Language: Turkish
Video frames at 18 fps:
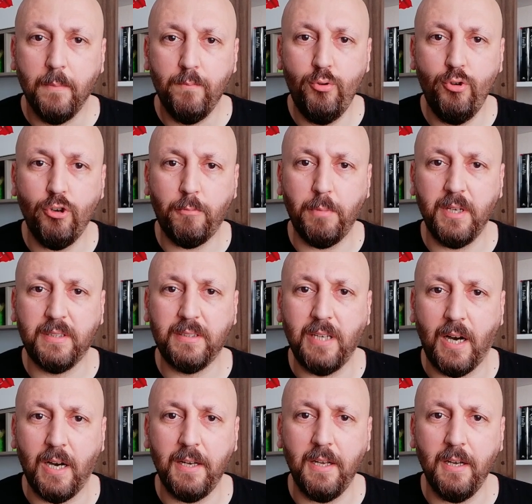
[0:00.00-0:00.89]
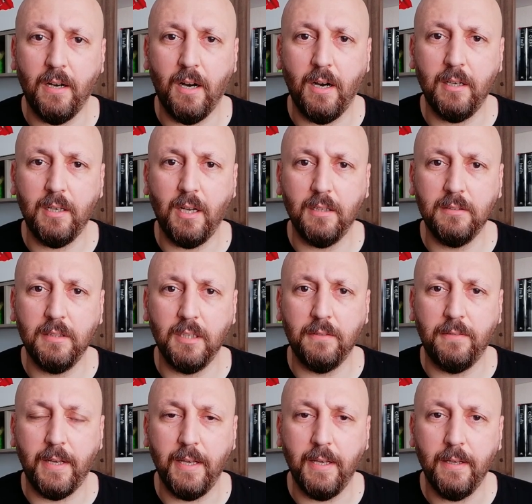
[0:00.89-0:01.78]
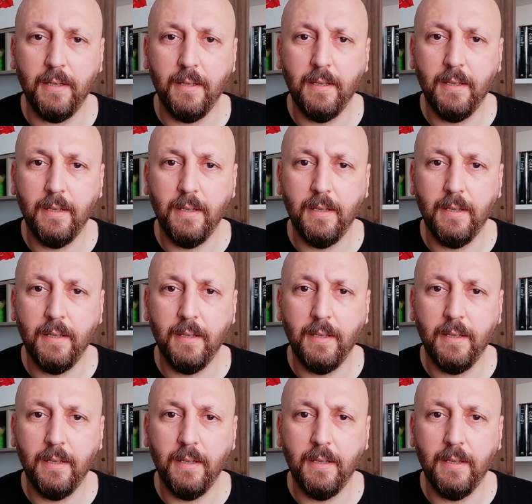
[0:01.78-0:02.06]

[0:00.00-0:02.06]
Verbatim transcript: büyük bir tarih hayrandır ve